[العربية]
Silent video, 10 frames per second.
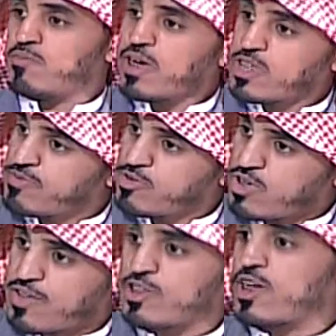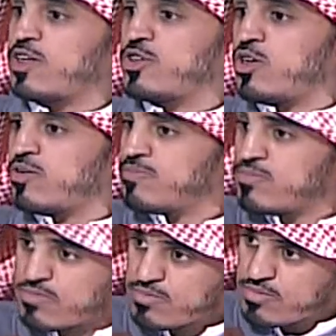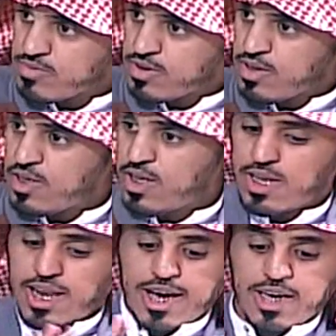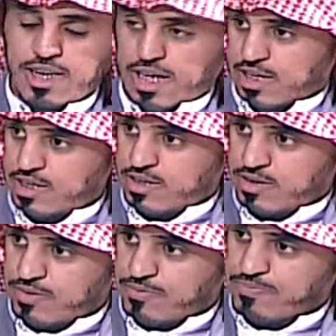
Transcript: ما يستفيدون هذا الشيء راجع لهم ايوه انا الحين انا الحين